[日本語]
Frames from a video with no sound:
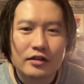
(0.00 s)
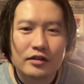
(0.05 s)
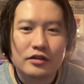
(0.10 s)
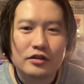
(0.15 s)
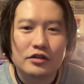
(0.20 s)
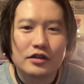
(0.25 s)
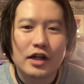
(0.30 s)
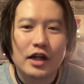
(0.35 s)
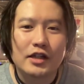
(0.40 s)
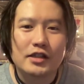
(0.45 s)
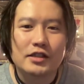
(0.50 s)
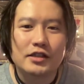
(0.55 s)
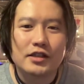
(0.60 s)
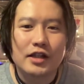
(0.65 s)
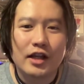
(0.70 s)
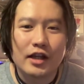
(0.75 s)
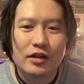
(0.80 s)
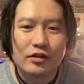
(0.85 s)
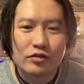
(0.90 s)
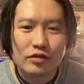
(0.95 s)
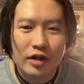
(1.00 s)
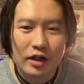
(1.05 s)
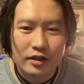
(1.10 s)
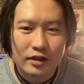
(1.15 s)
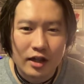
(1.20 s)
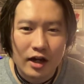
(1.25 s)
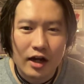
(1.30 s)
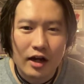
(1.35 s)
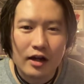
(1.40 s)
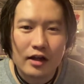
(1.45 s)
暮らしている
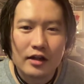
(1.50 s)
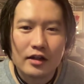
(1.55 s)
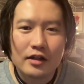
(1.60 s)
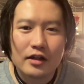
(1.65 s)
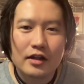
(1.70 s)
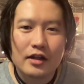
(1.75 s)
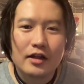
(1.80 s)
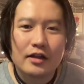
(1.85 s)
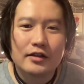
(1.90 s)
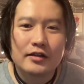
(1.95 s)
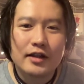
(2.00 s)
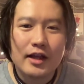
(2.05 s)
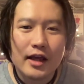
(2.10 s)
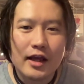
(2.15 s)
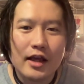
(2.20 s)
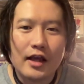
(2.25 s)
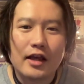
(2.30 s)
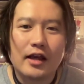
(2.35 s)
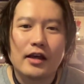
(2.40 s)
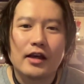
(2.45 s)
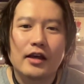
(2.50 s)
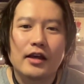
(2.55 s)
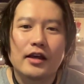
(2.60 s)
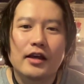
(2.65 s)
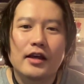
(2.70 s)
方。で、